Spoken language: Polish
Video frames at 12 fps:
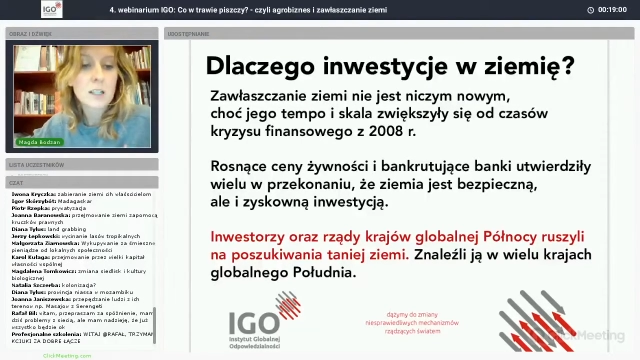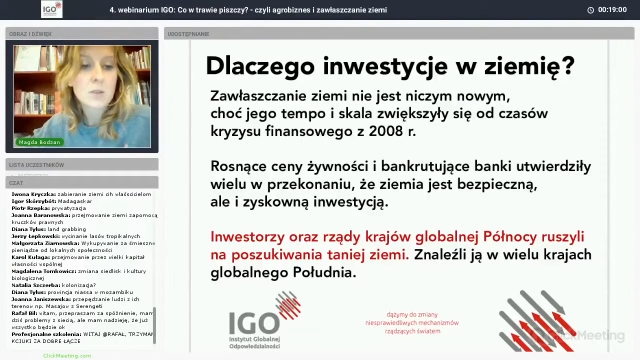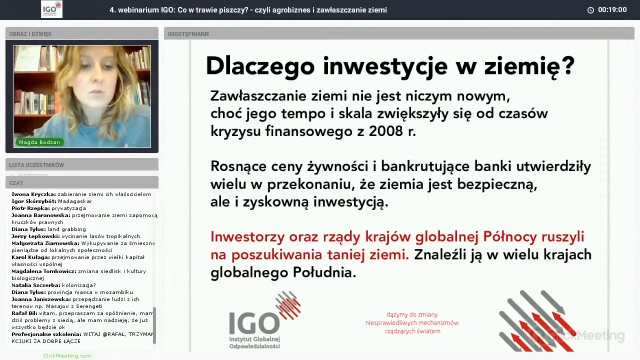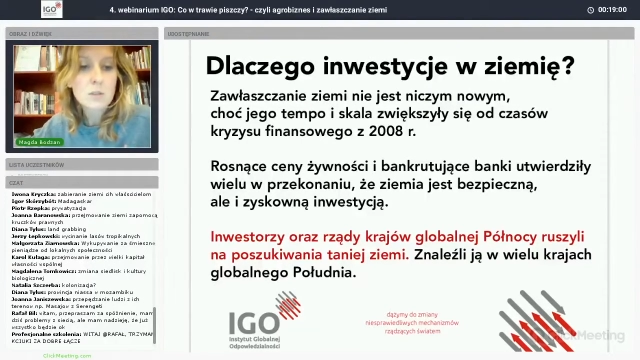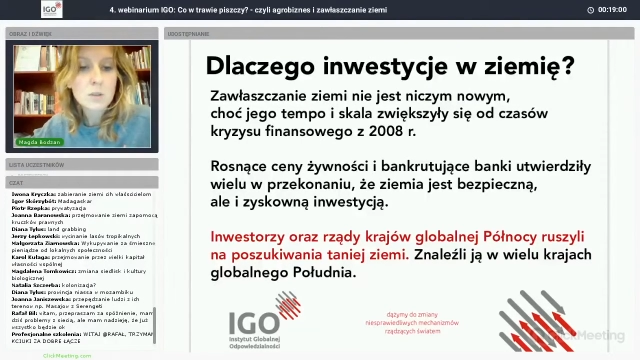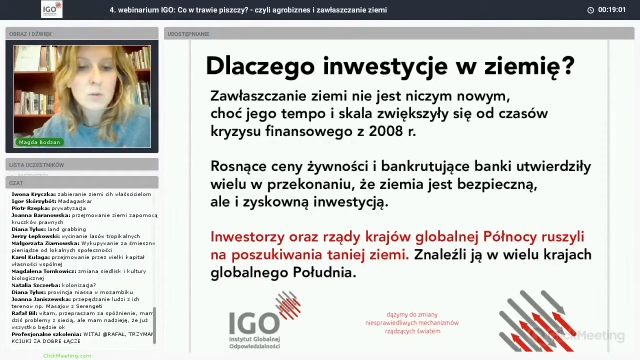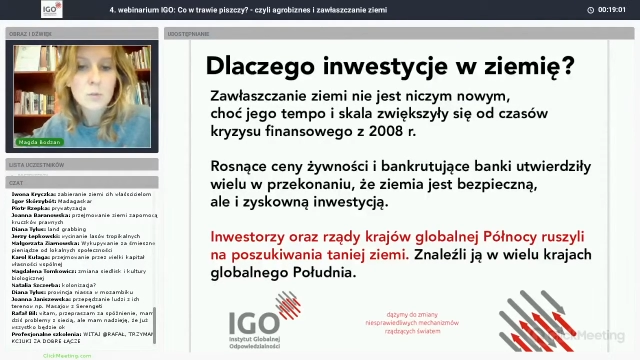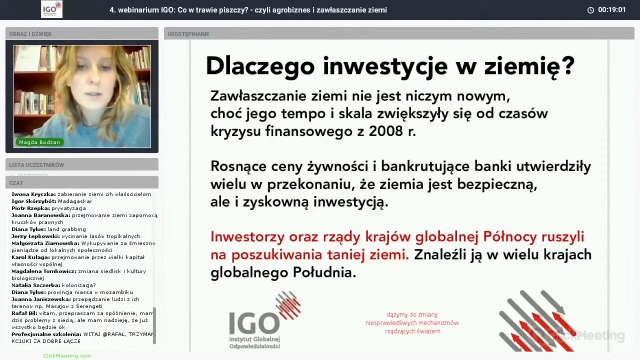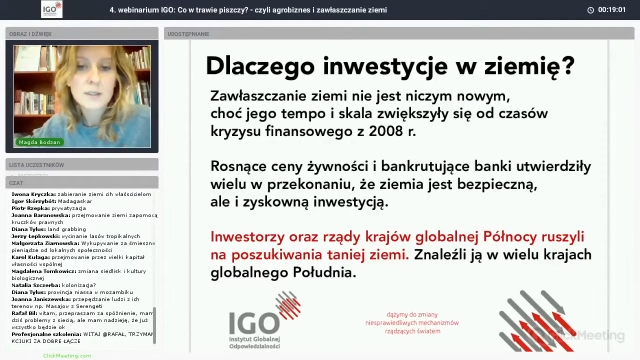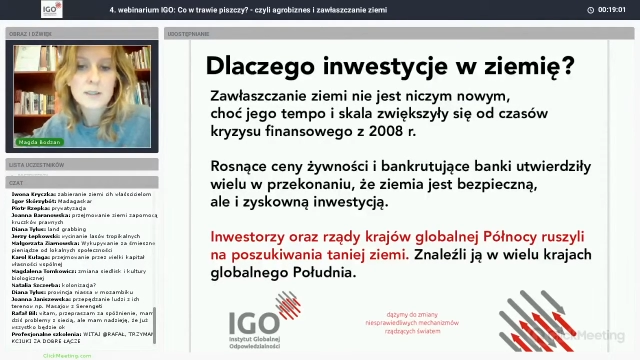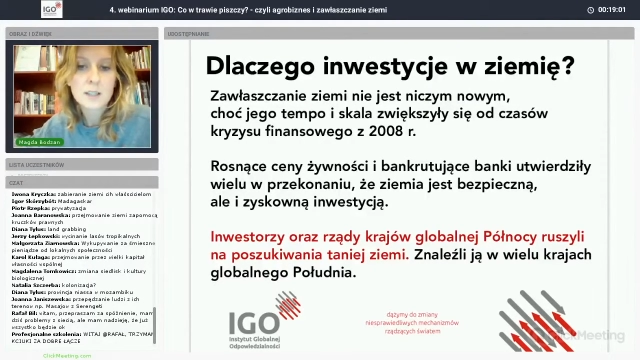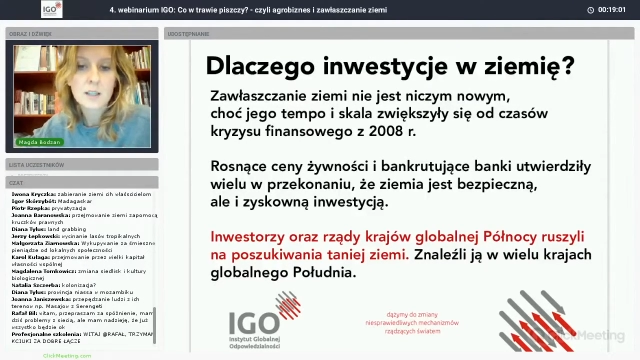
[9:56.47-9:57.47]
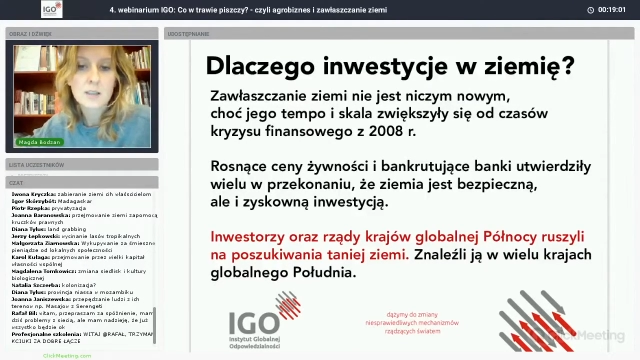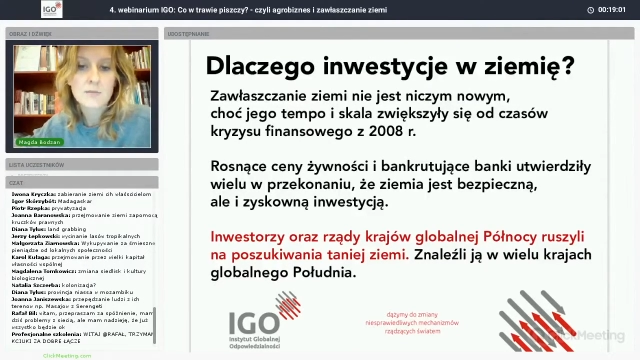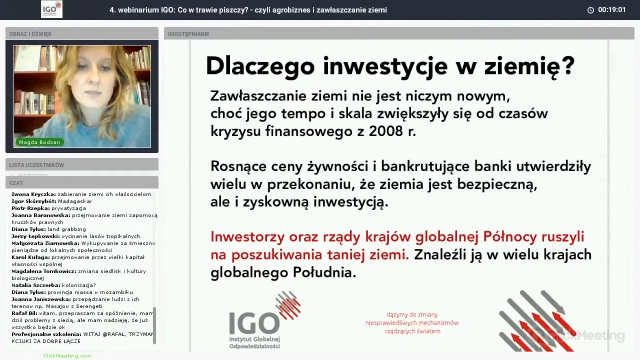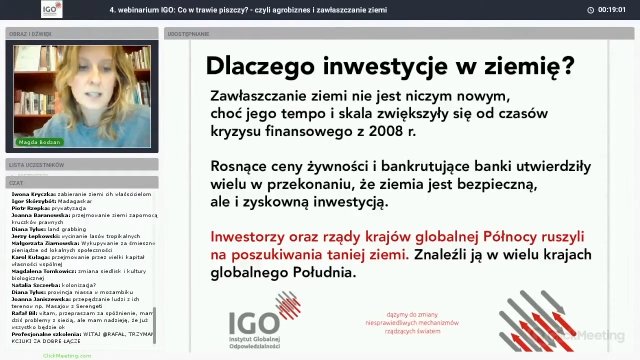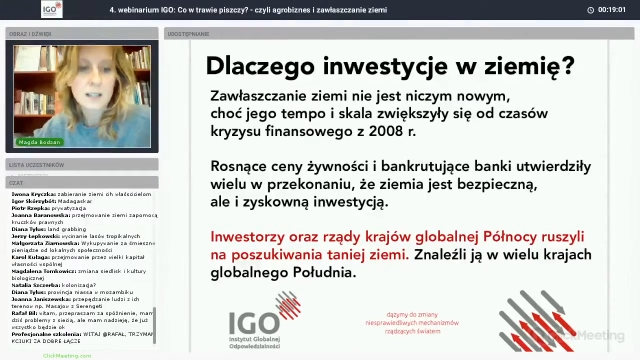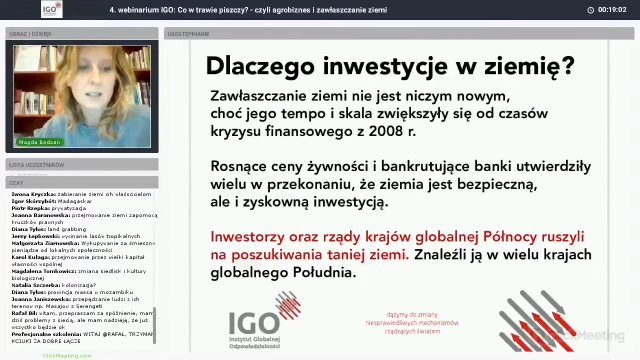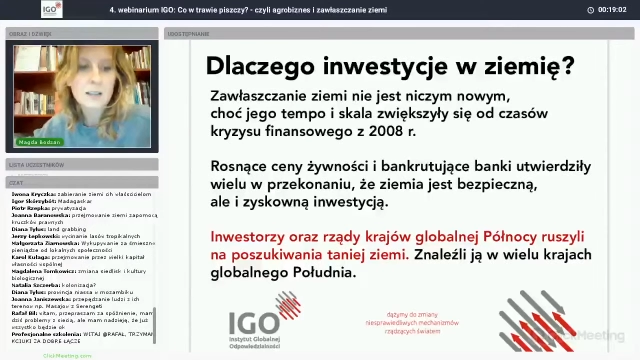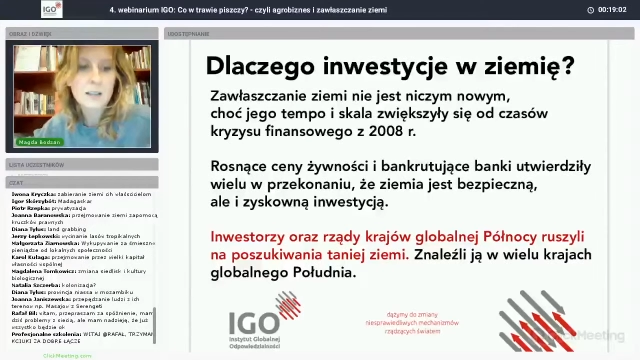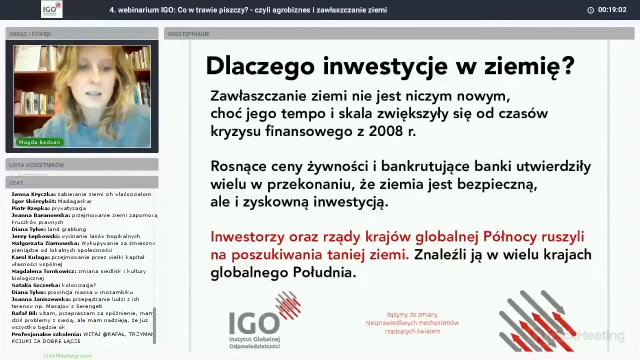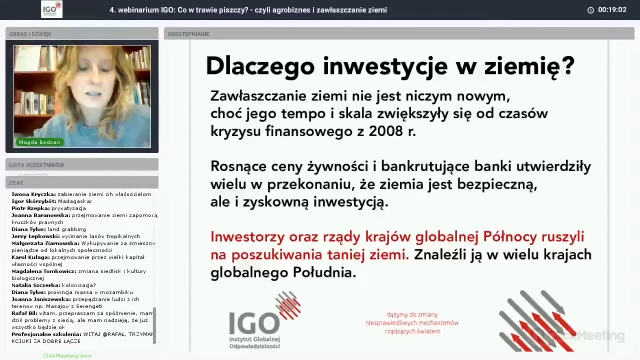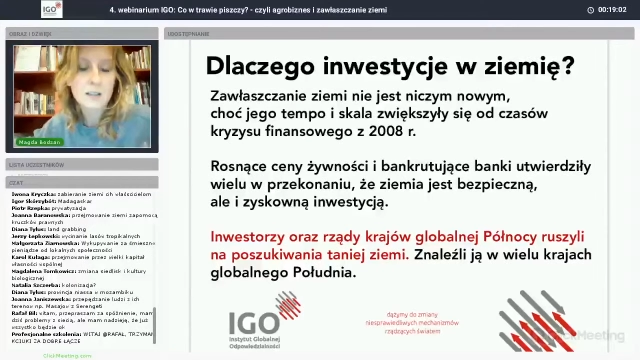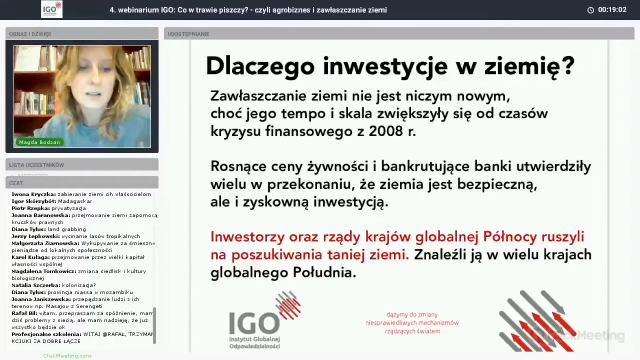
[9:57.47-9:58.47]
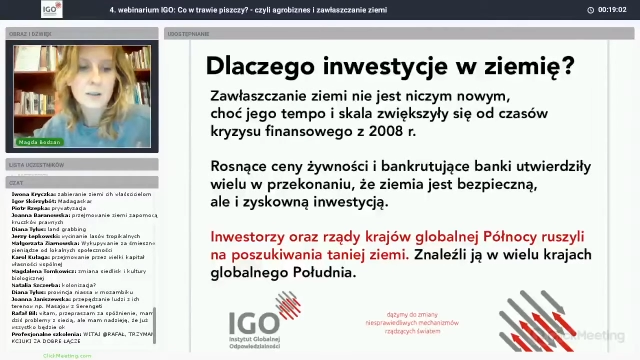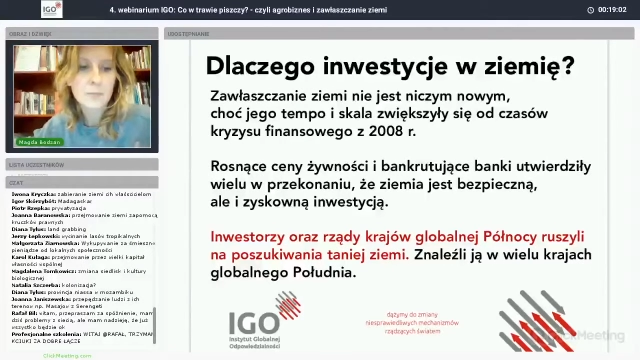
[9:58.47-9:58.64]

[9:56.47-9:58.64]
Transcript: krajach Unii Europejskiej czy w Stanach